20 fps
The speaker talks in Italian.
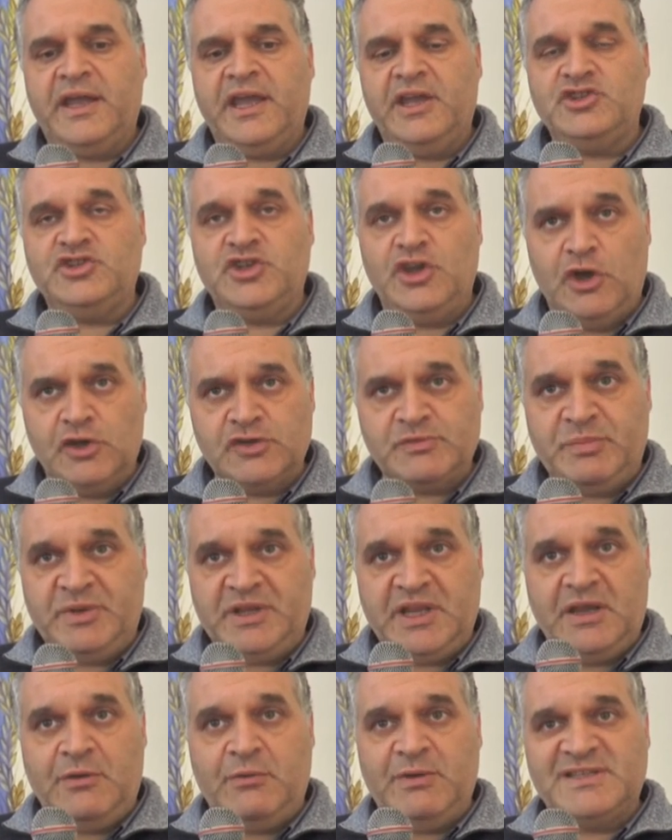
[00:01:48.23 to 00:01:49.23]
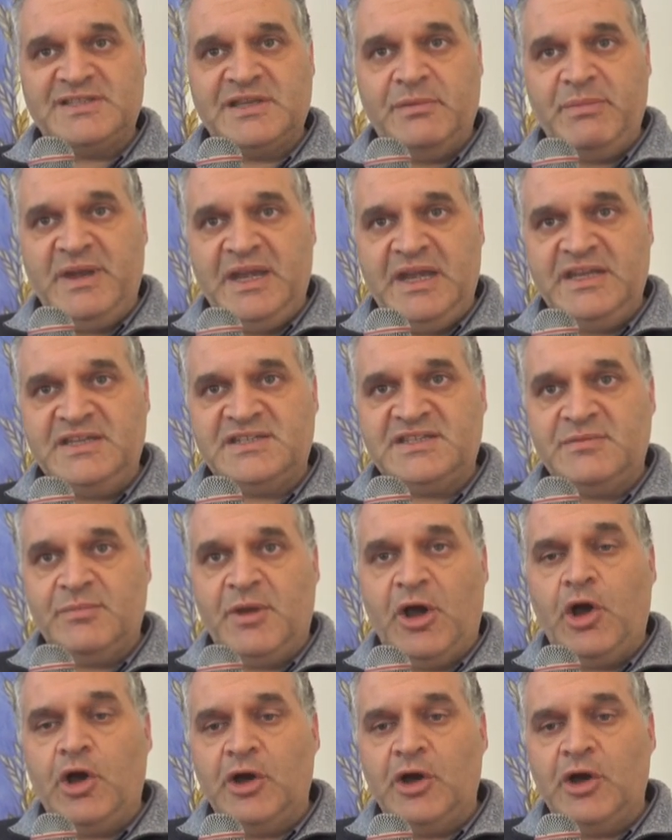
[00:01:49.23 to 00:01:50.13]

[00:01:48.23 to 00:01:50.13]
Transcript: che ci ospita in questa bellissima